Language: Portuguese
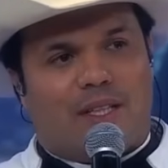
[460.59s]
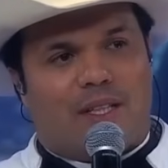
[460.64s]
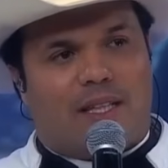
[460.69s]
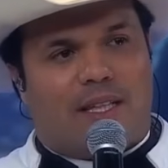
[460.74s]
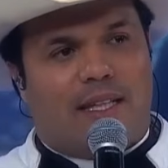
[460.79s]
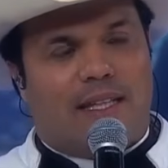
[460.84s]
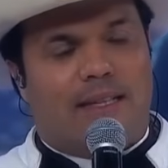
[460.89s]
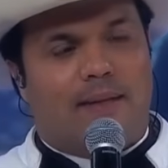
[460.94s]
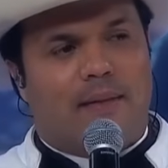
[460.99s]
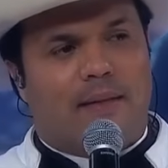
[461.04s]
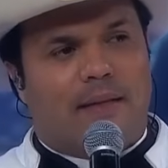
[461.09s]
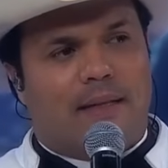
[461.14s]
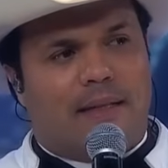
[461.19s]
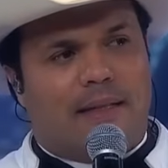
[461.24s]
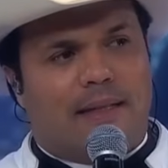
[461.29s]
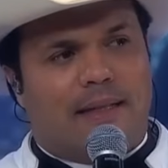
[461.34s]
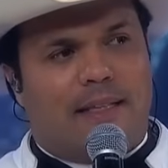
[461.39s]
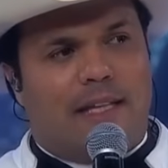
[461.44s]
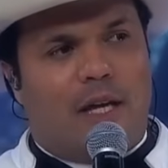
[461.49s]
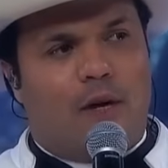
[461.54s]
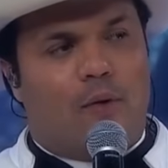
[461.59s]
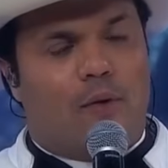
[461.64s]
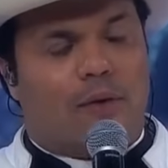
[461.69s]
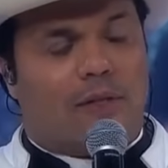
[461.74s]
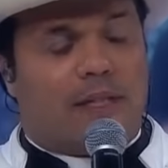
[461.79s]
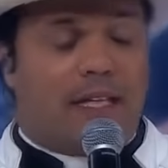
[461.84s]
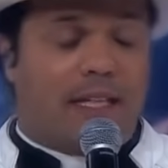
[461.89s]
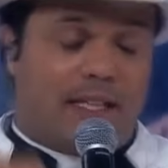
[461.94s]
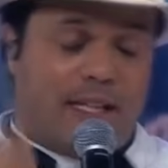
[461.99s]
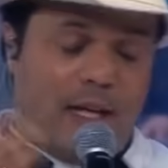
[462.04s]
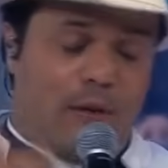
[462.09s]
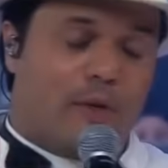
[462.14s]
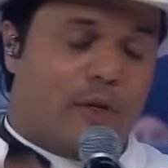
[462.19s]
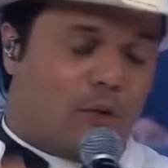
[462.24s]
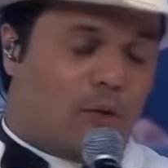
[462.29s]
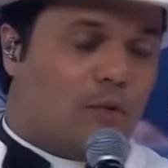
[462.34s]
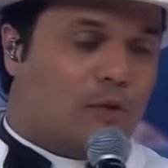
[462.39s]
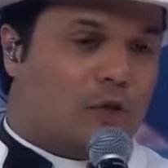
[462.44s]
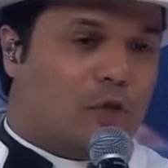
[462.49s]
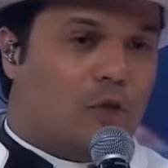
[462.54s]
que deu, que deu e
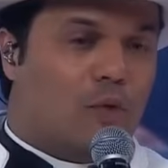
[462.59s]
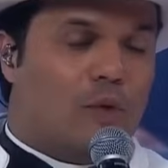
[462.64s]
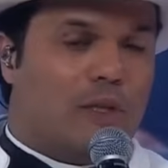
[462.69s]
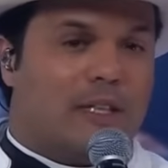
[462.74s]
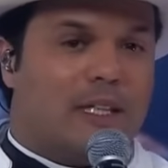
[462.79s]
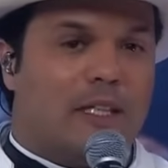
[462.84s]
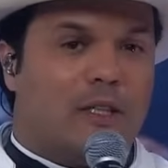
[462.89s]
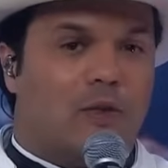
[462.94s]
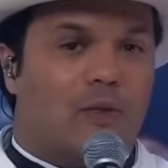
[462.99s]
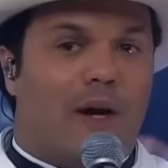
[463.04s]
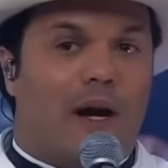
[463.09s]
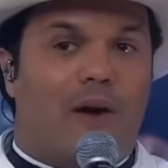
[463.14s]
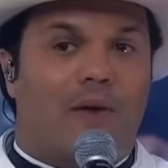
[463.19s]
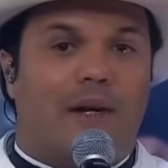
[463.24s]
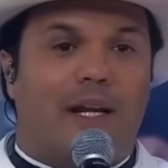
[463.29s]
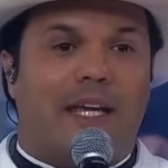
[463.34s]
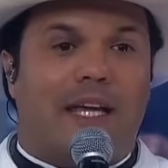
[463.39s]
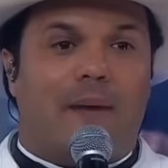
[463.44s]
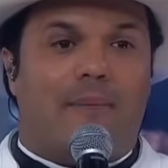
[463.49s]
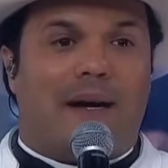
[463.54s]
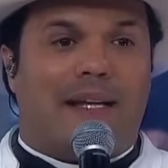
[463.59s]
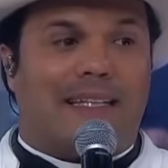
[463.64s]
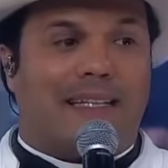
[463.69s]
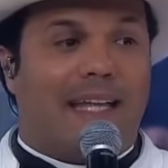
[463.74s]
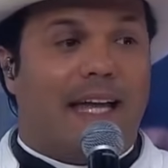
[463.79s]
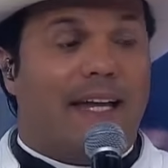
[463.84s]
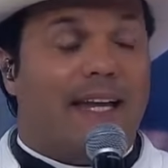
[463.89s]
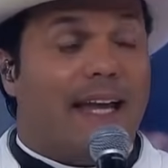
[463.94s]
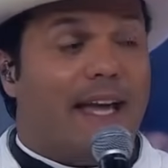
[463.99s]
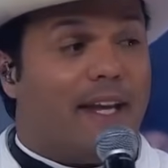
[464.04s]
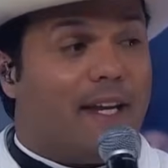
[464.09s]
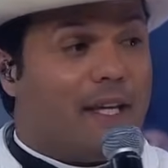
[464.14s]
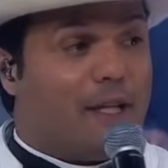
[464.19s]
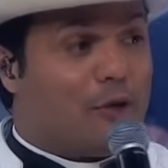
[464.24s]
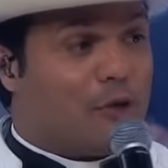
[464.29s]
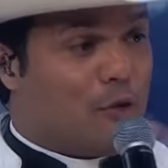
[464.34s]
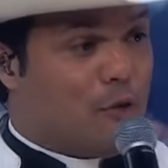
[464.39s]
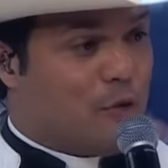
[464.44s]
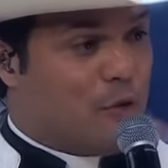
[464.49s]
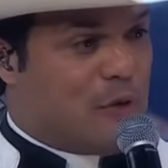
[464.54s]
continua dando aula, e a matéria era a
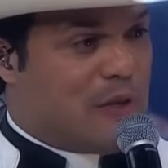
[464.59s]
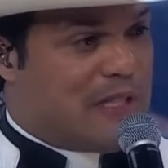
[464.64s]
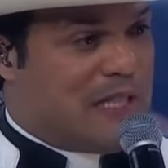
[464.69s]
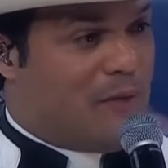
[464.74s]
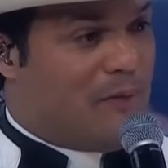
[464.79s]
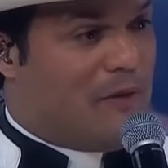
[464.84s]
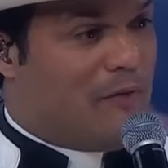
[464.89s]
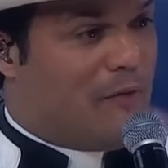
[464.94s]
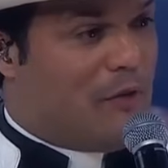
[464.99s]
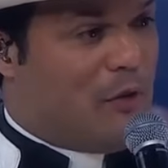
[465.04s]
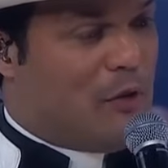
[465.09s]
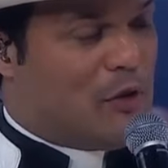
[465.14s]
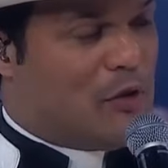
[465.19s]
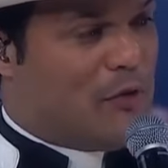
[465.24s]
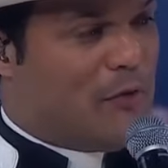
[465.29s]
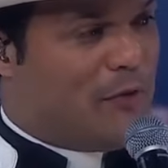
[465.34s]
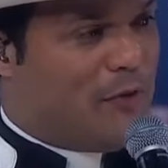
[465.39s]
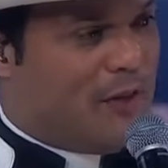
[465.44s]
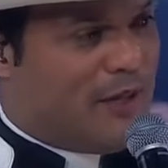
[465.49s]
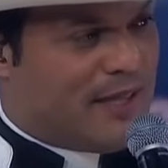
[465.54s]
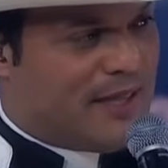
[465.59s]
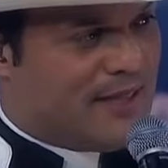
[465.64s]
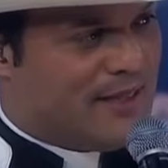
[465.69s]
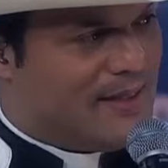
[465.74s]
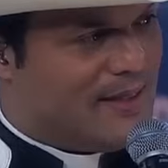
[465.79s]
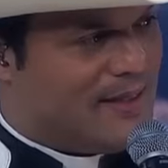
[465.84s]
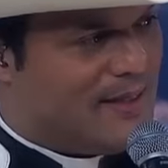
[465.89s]
introdução à filosofia.